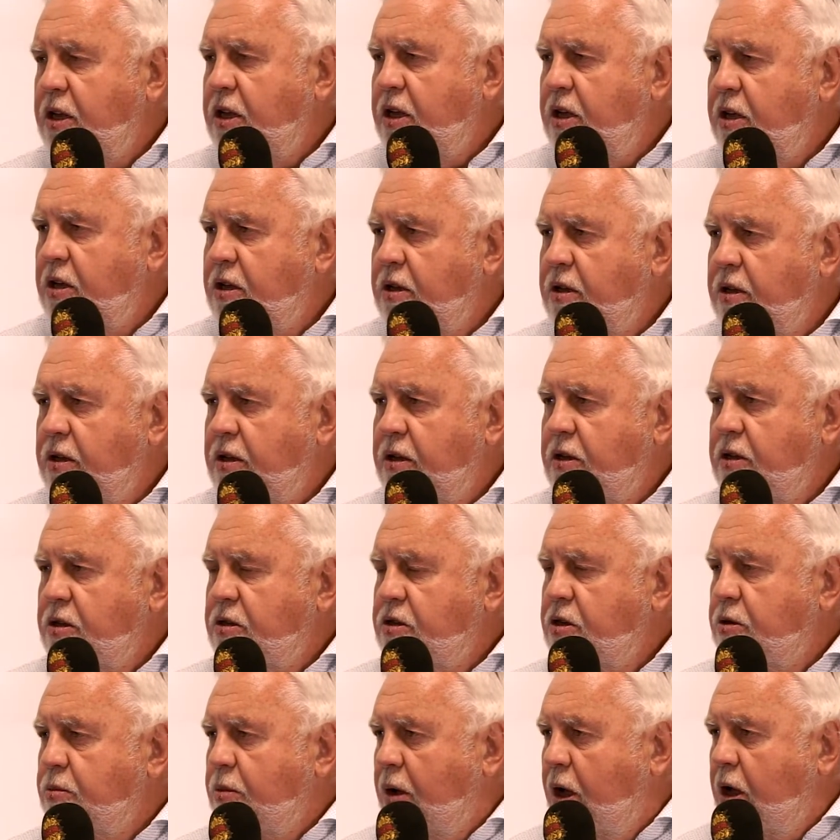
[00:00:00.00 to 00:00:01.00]
Dinge äh,
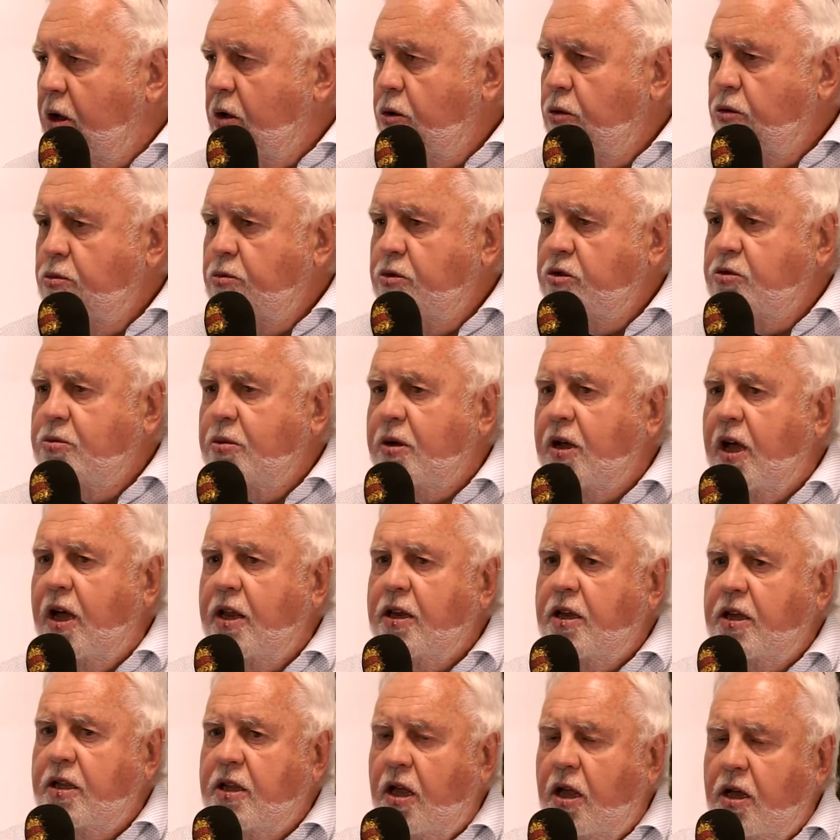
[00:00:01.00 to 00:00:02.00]
zu machen und muss mir
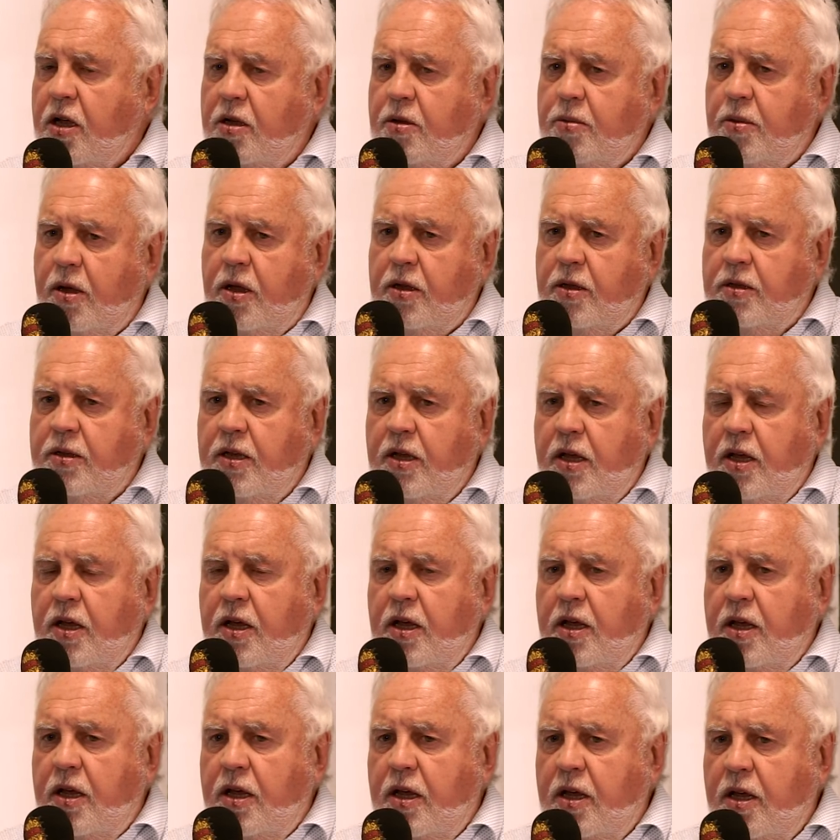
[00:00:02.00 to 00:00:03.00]
keinen Gedanken machen,
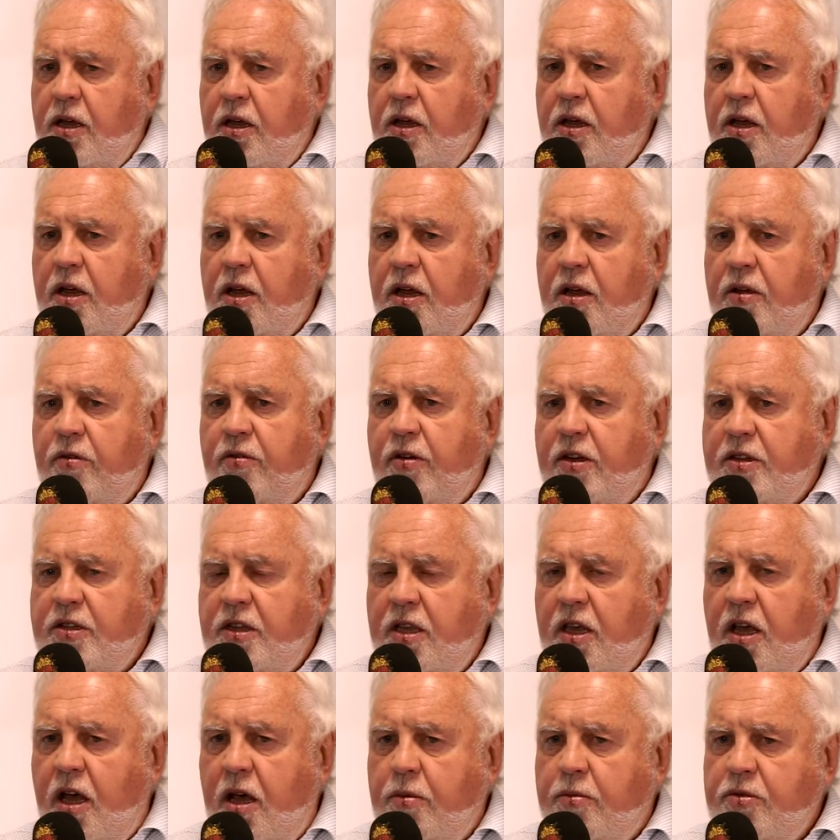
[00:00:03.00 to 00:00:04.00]
äh, äh, was
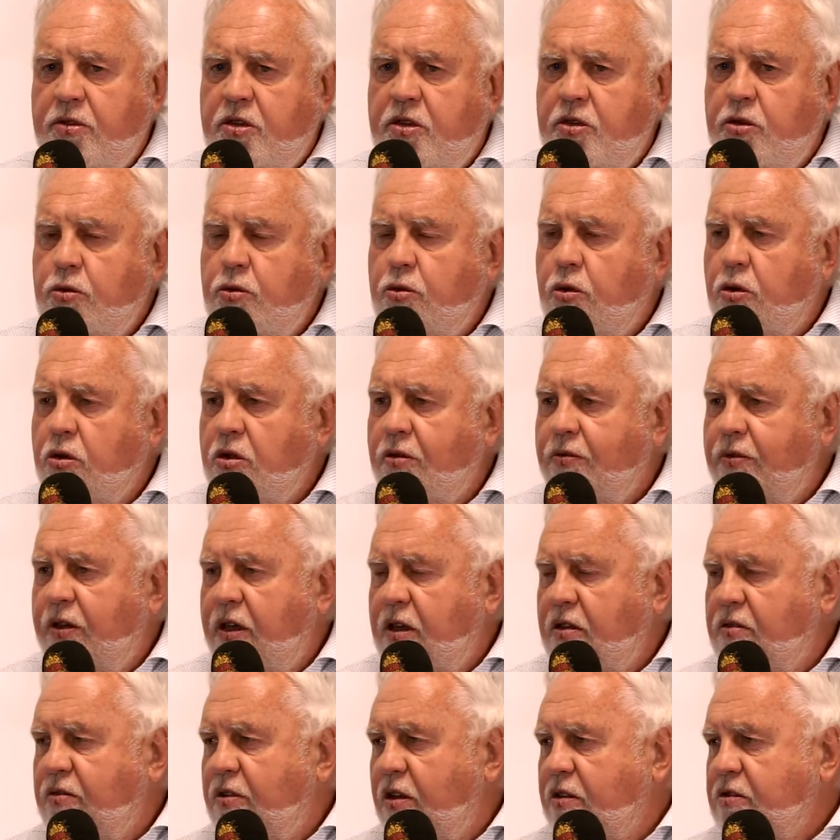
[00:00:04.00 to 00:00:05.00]
ich abends tue oder
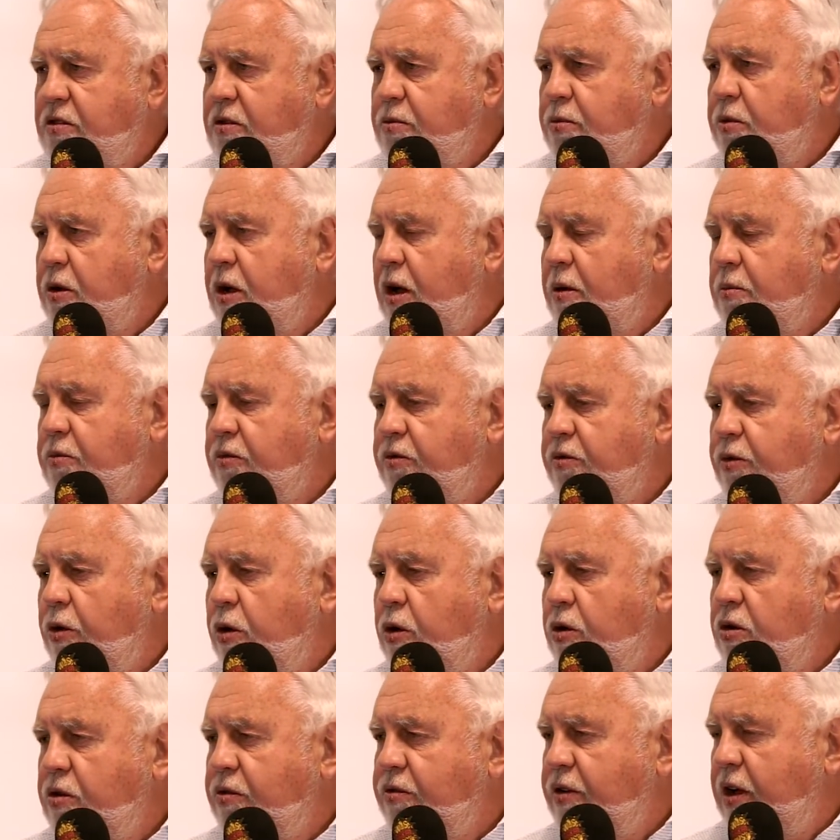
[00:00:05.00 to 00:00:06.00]
welches Fernsehprogramm das
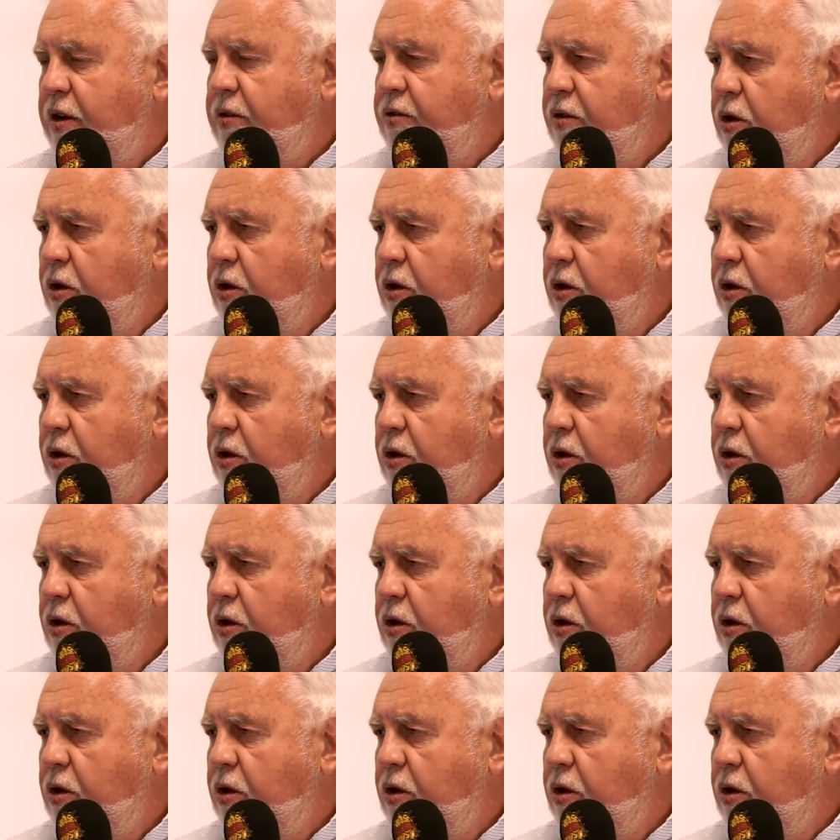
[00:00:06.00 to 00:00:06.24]
wo und wann